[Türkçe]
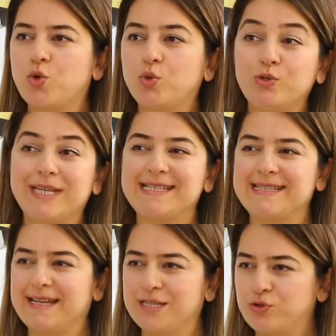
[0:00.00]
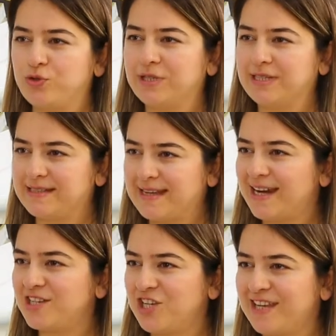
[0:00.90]
çoklu destinasyonları
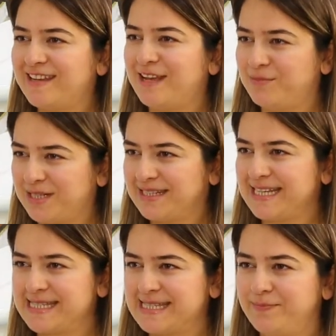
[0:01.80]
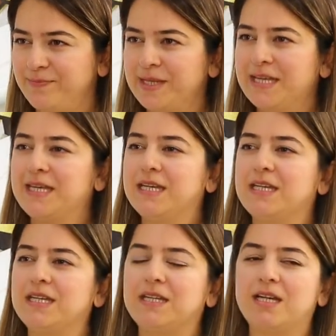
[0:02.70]
tercih eden bir kesim.
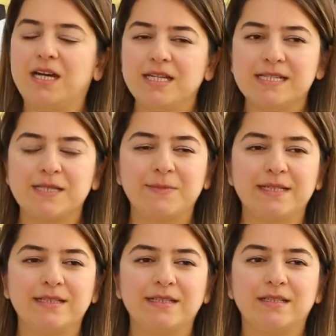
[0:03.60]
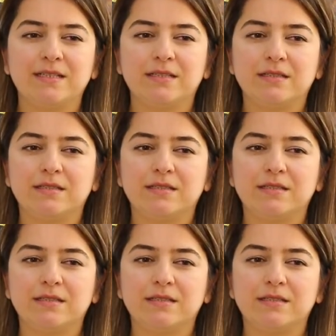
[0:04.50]
aynı zamanda